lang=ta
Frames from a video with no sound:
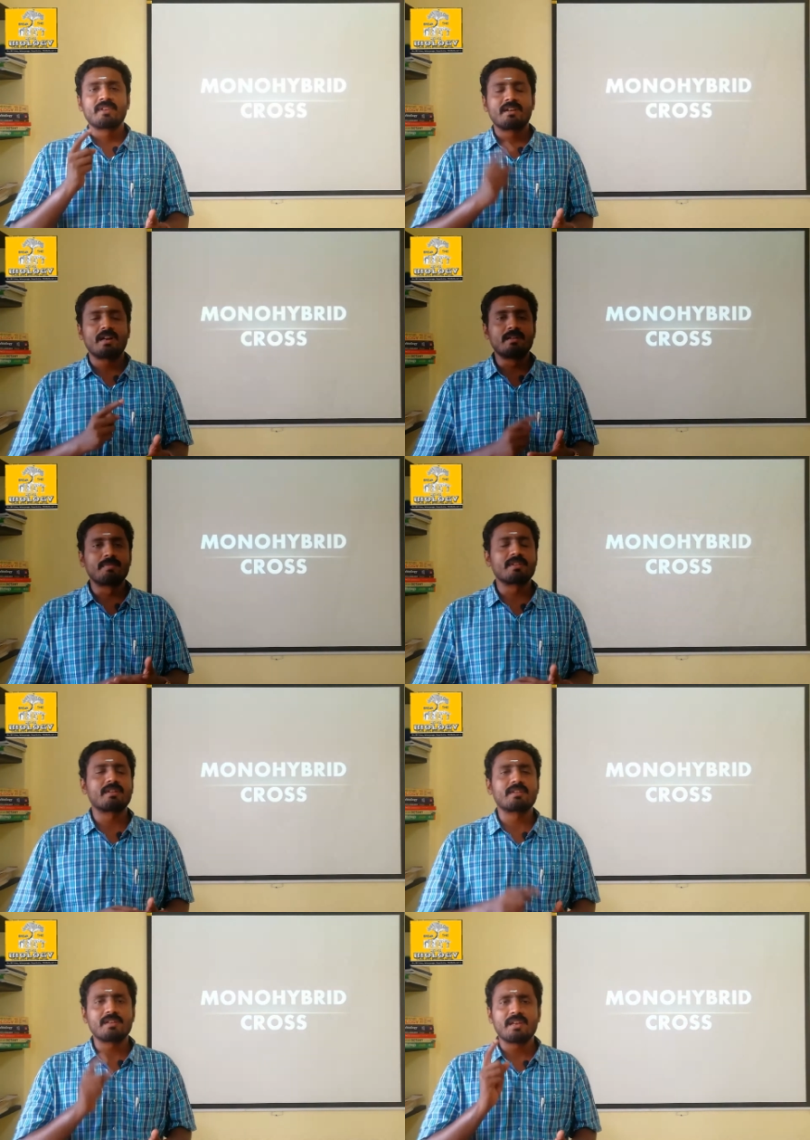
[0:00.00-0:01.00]

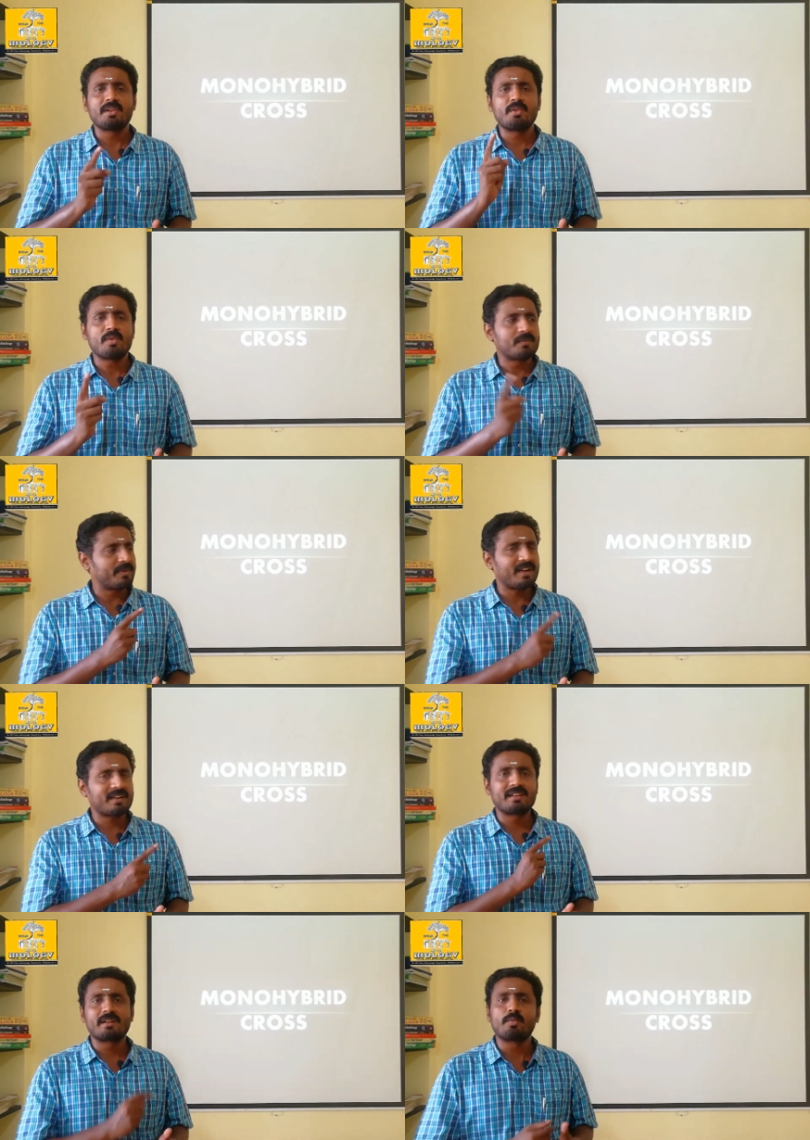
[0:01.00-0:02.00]
கட்டுப்படுத்துறதுக்கு ஏதோ ஒரு
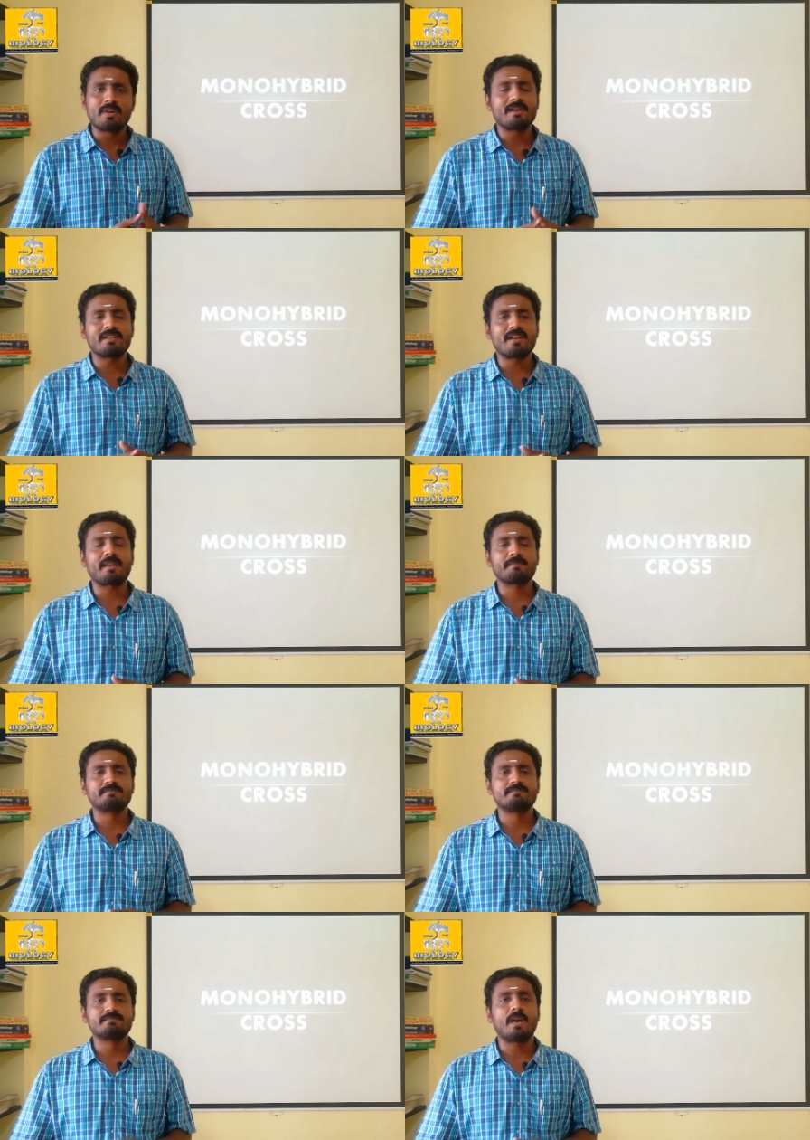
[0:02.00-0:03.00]
ஃபேக்டர் உள்ளே இருக்குதுங்க
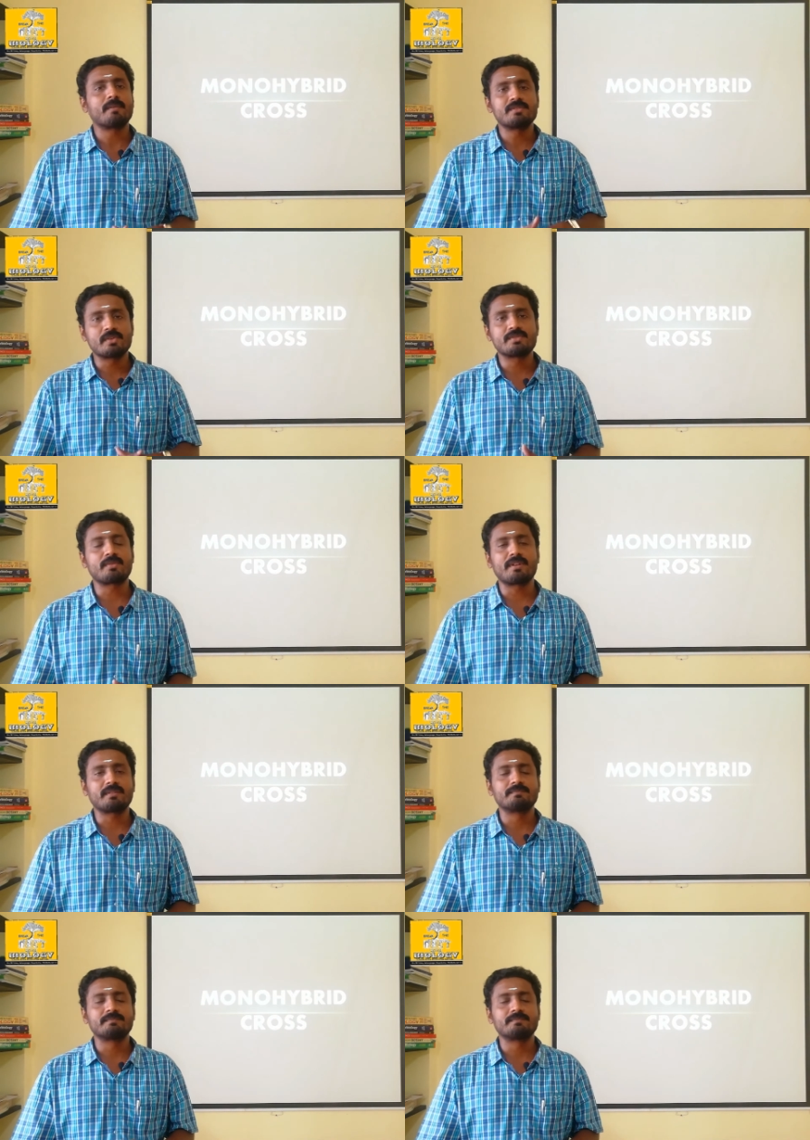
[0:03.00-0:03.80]
அப்படின்னு சொல்லி சொன்னார்